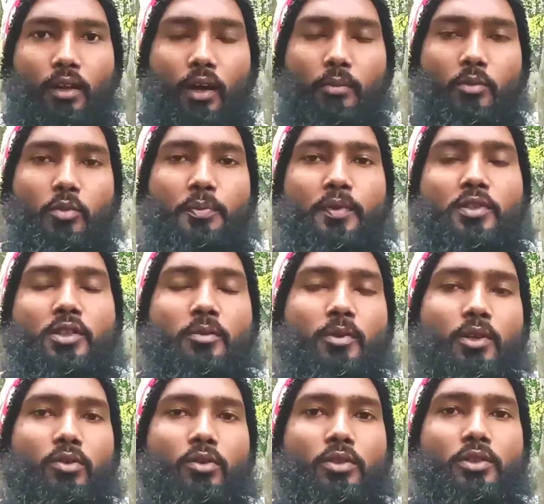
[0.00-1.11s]
আমি
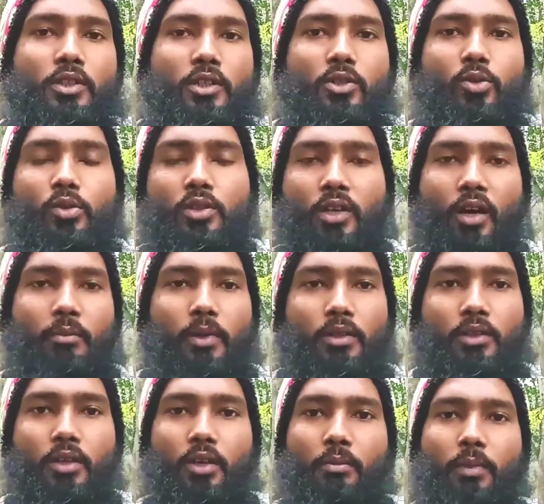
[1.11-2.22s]
উপস্থাপনা করছি সুরজ আহমেদ
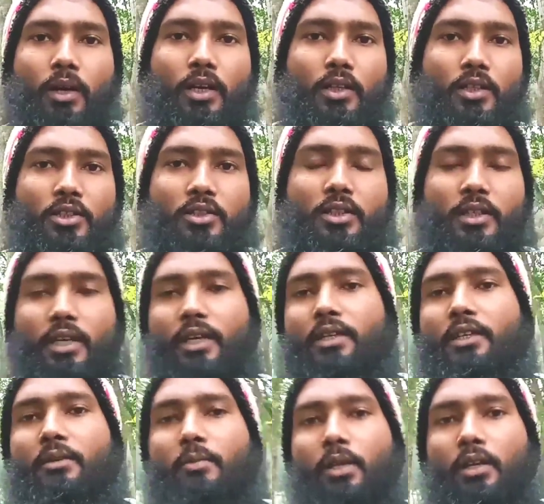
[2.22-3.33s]
বাংলাদেশ ক্রিকেট
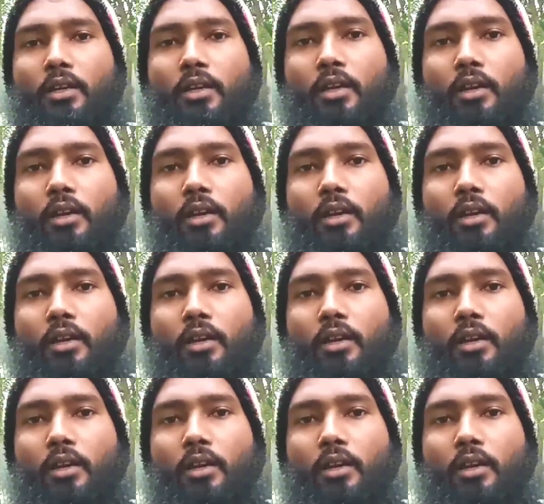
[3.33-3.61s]
টিমের